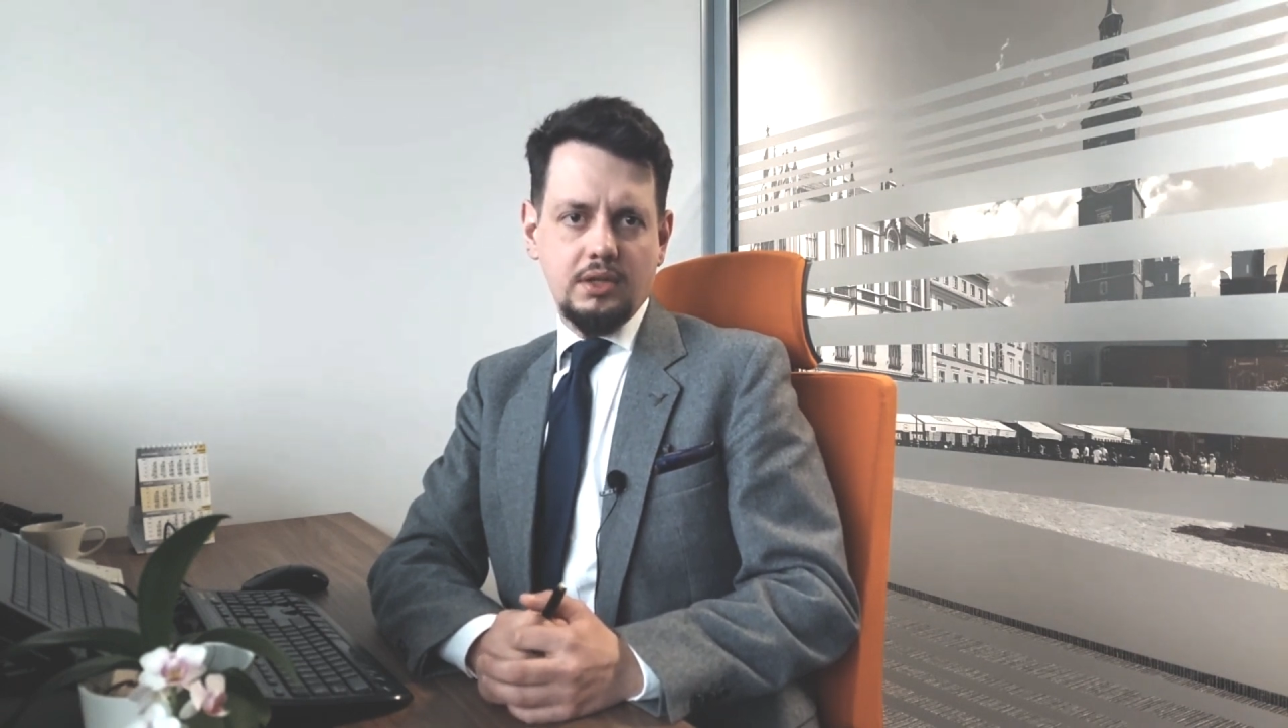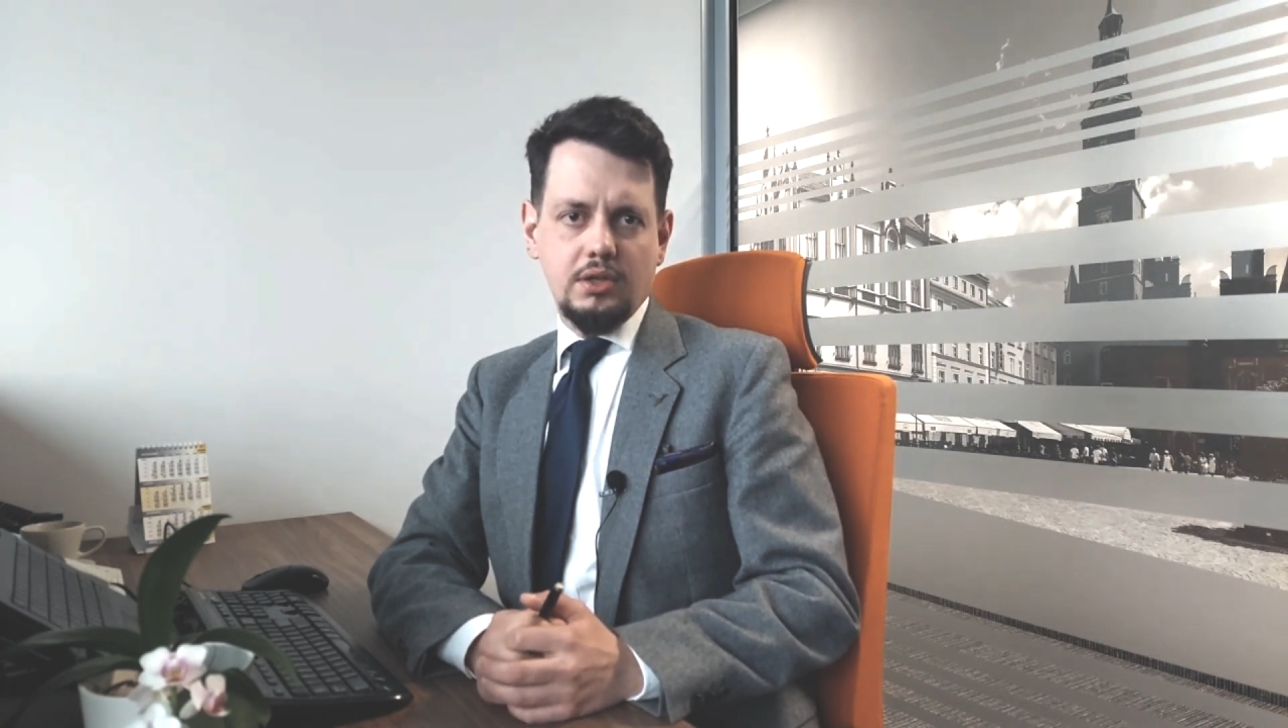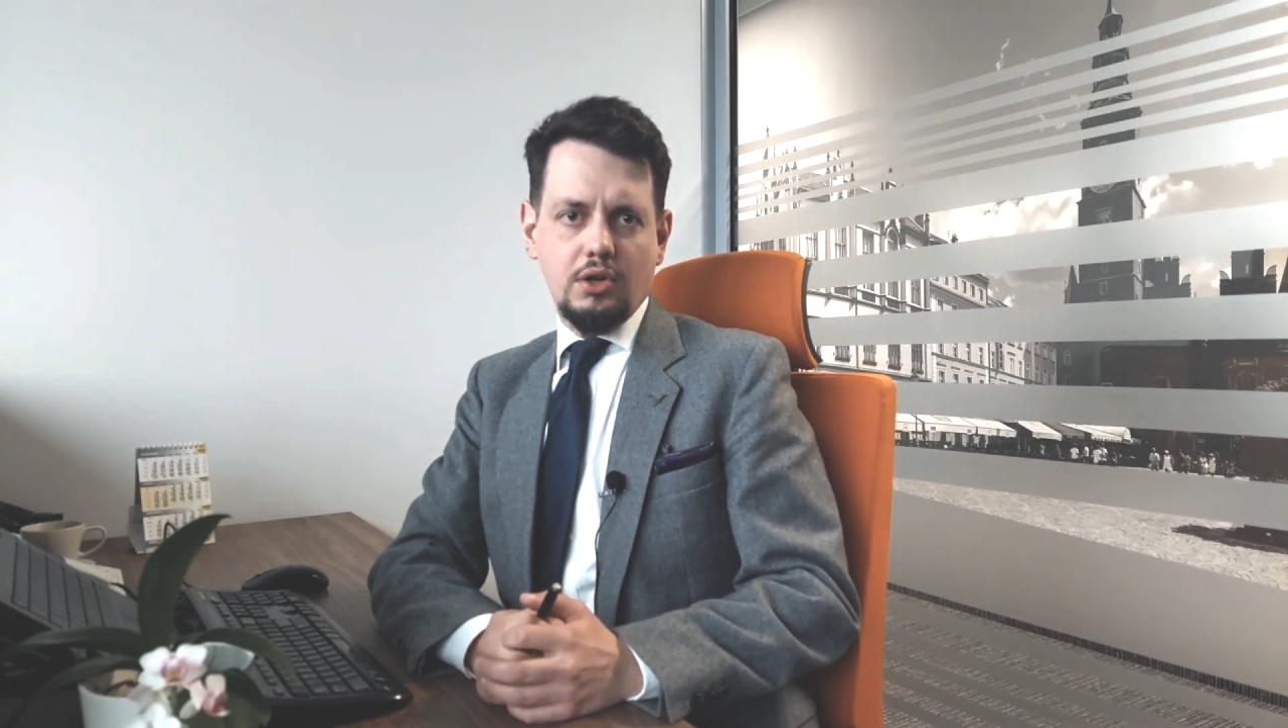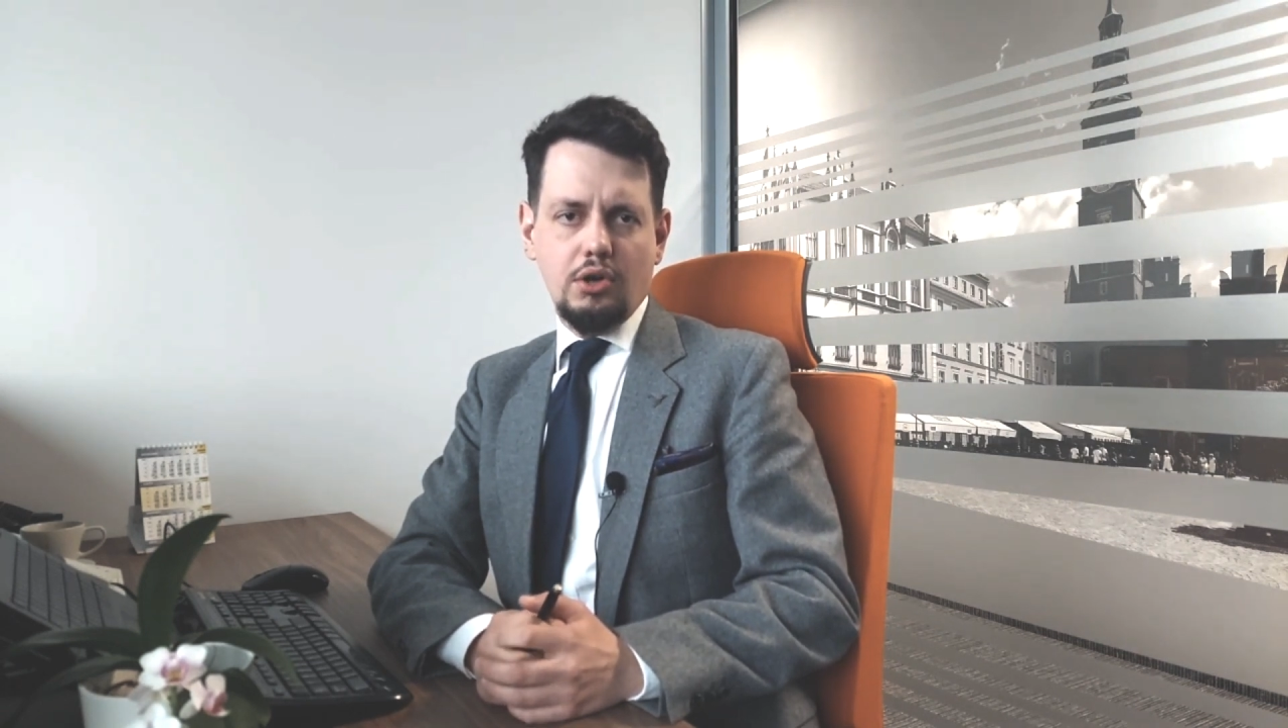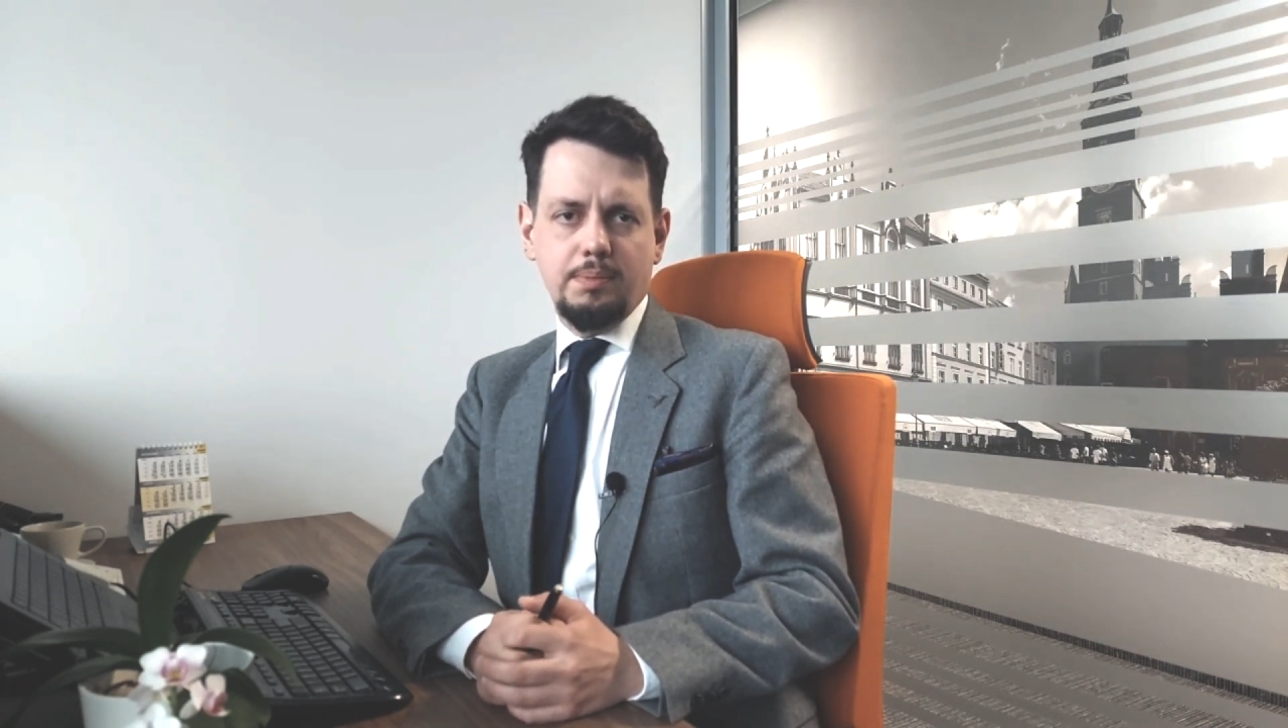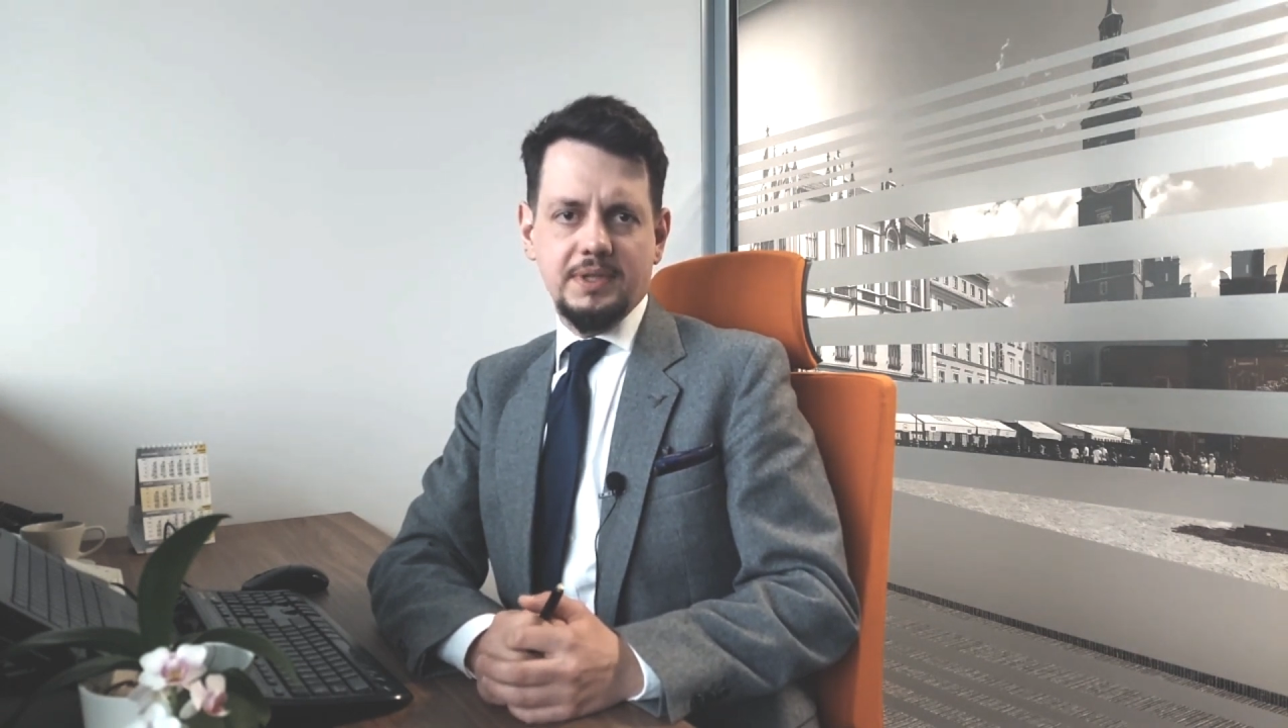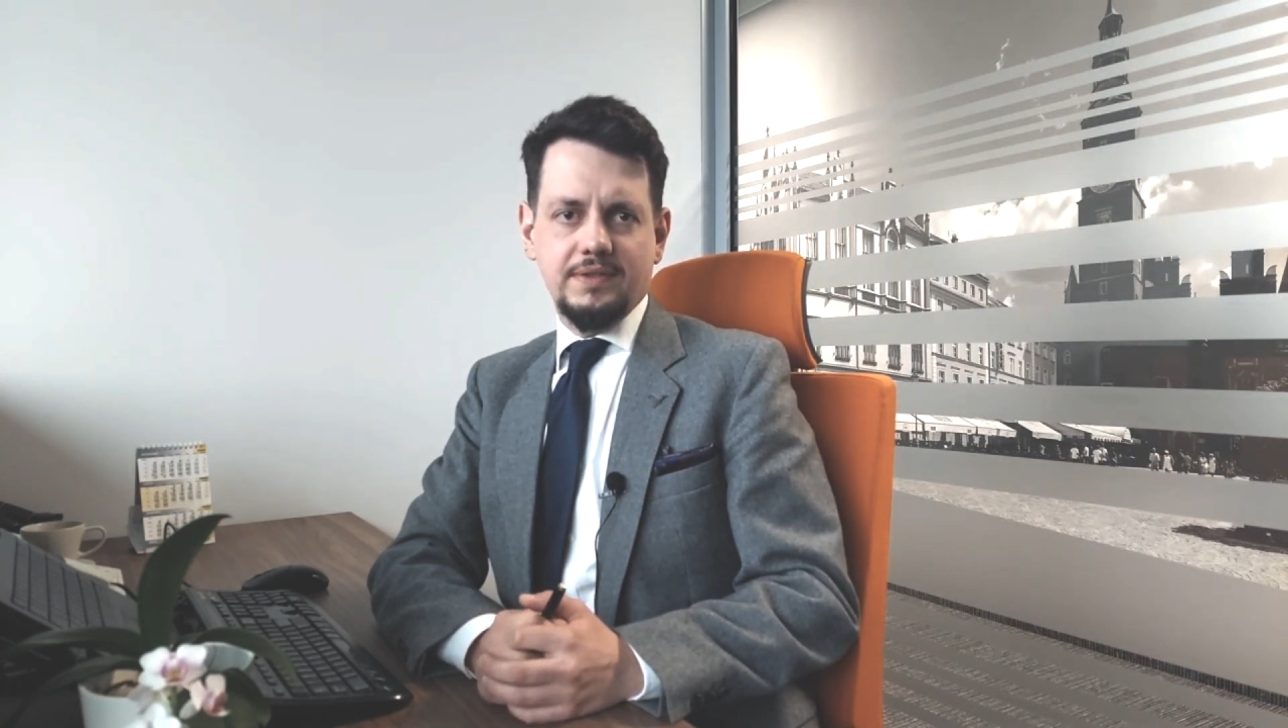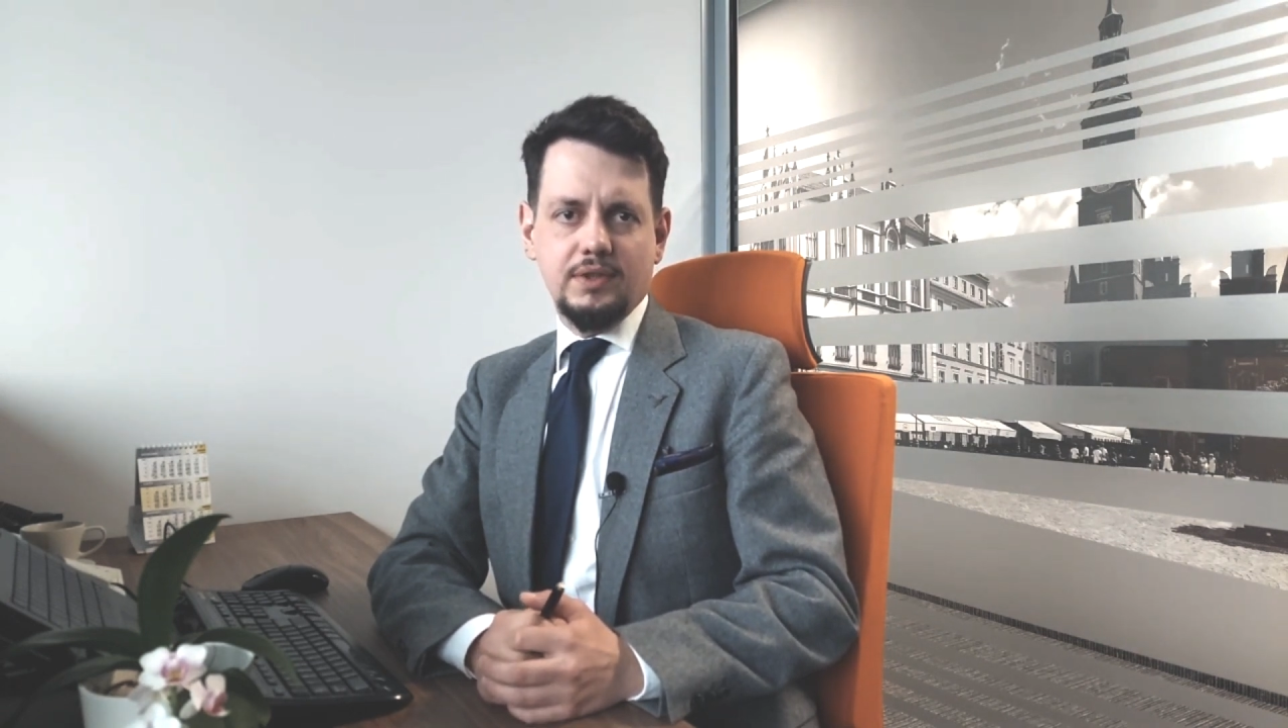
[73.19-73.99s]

y, ropy,